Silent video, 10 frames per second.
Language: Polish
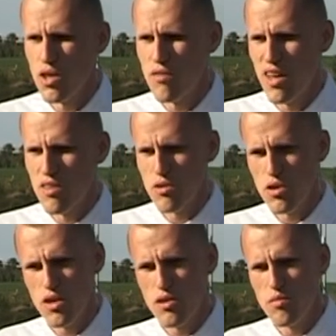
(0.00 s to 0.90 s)
że warto
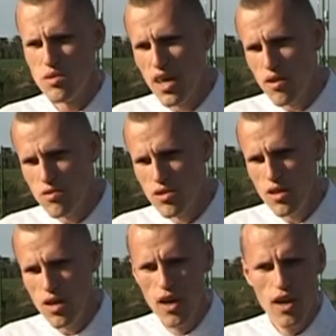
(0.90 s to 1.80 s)
się tym zająć
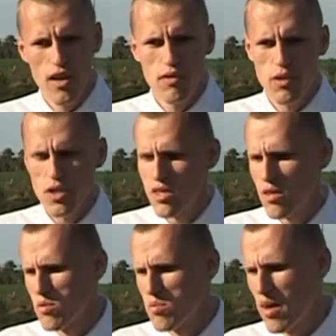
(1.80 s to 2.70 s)
i
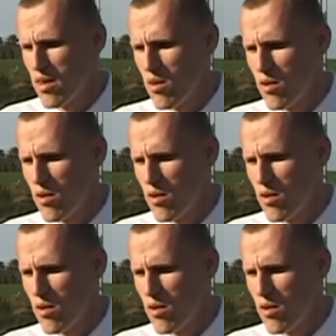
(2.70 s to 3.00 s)
28 y,